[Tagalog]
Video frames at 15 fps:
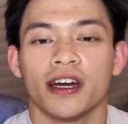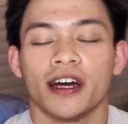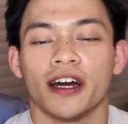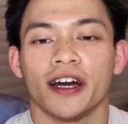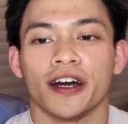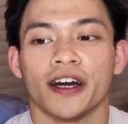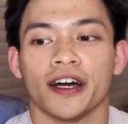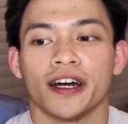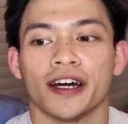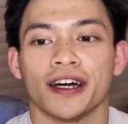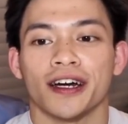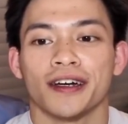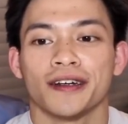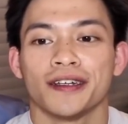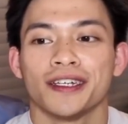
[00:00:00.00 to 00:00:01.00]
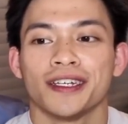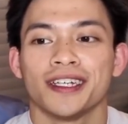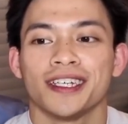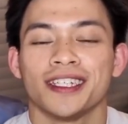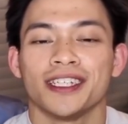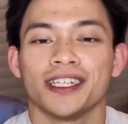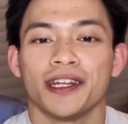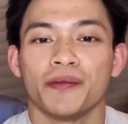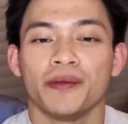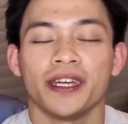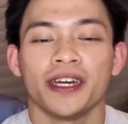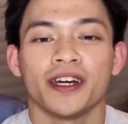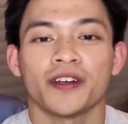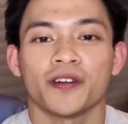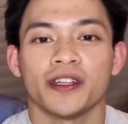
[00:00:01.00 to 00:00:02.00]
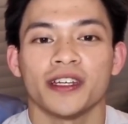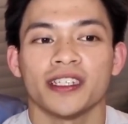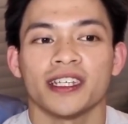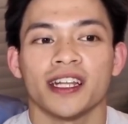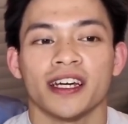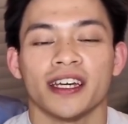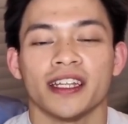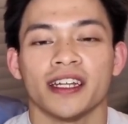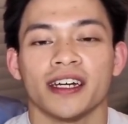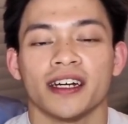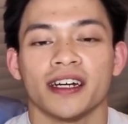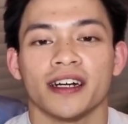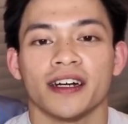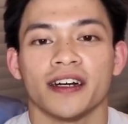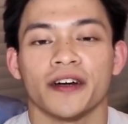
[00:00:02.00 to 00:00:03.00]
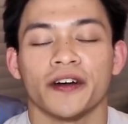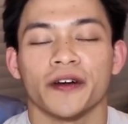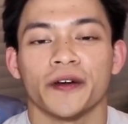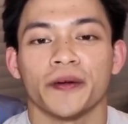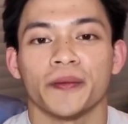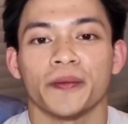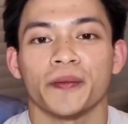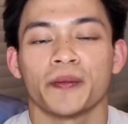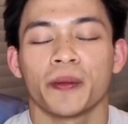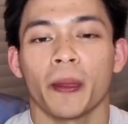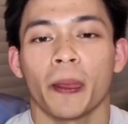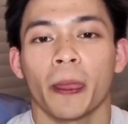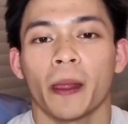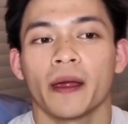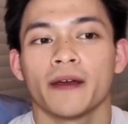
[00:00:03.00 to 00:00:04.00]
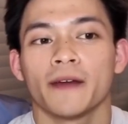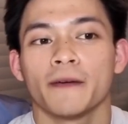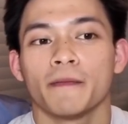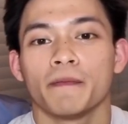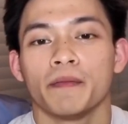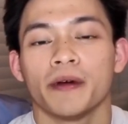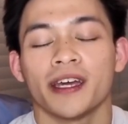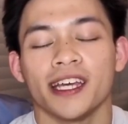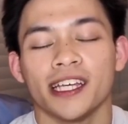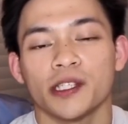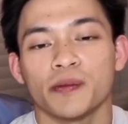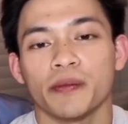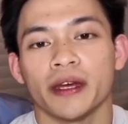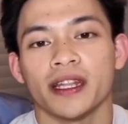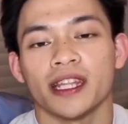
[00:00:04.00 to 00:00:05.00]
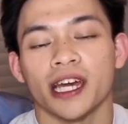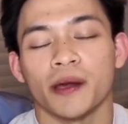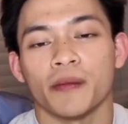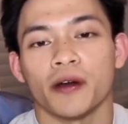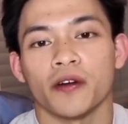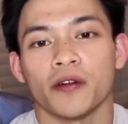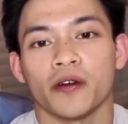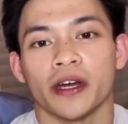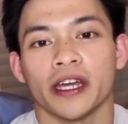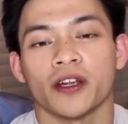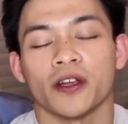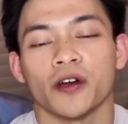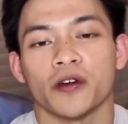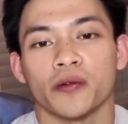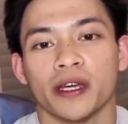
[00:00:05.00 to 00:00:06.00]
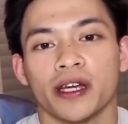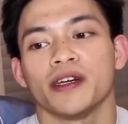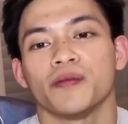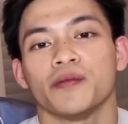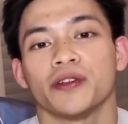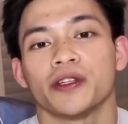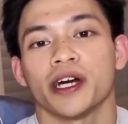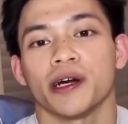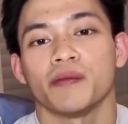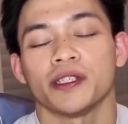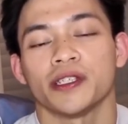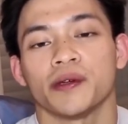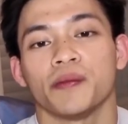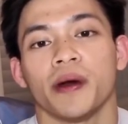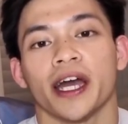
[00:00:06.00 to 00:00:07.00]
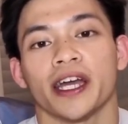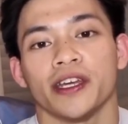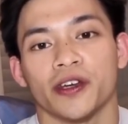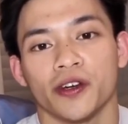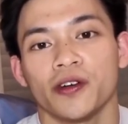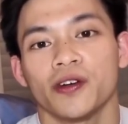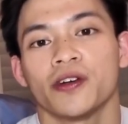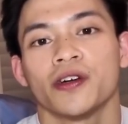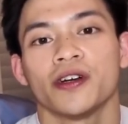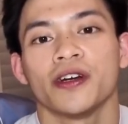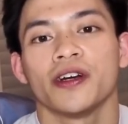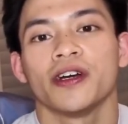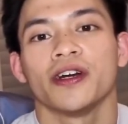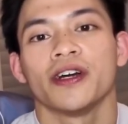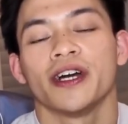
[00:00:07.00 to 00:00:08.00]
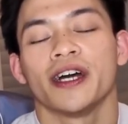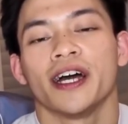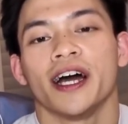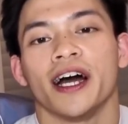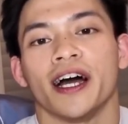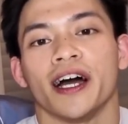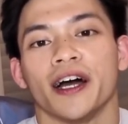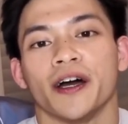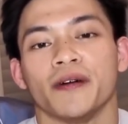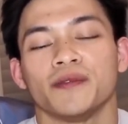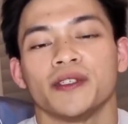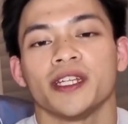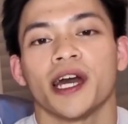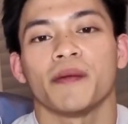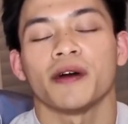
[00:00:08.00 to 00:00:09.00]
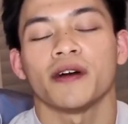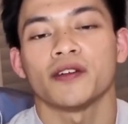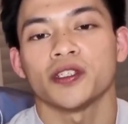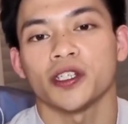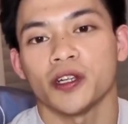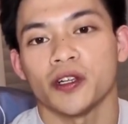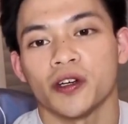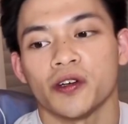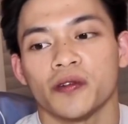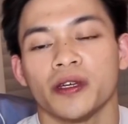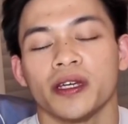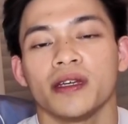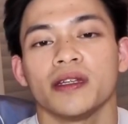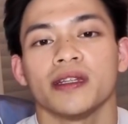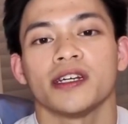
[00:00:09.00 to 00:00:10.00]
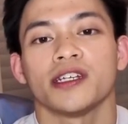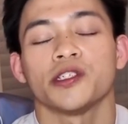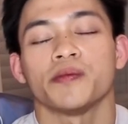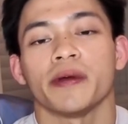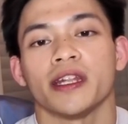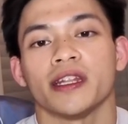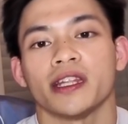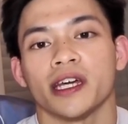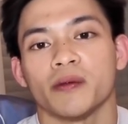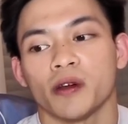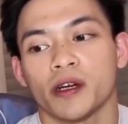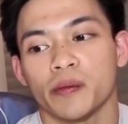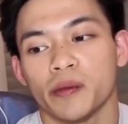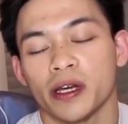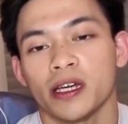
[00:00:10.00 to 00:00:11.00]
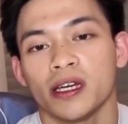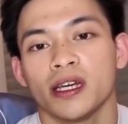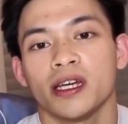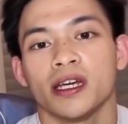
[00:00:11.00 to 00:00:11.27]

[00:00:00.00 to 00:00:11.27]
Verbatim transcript: Uh, sinabihan ko na sila na um, mag spend time ako kay Chloe. Nagpunta kami sa Baguio. Um, sinama ko si Chloe. Nag-spend time kami.